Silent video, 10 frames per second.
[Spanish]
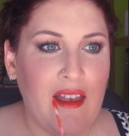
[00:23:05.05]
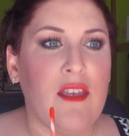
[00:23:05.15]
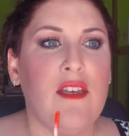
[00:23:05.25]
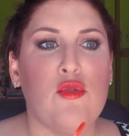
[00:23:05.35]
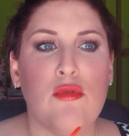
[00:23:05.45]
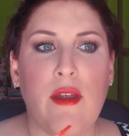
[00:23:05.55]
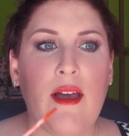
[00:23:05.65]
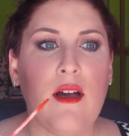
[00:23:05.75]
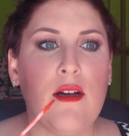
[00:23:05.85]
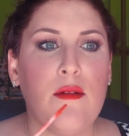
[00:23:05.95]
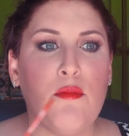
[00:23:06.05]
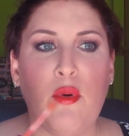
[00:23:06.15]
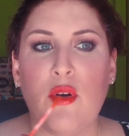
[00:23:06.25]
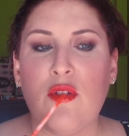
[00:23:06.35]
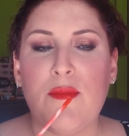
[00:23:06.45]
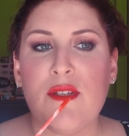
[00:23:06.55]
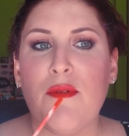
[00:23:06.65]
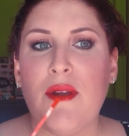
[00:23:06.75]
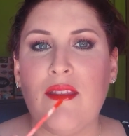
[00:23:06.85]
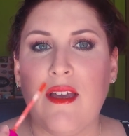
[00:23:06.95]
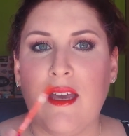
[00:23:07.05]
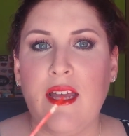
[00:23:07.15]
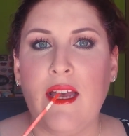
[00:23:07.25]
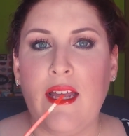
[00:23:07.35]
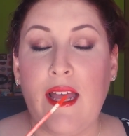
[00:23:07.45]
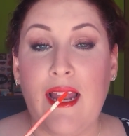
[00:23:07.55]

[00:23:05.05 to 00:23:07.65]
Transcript: y es un naranja un poquito más vibrante que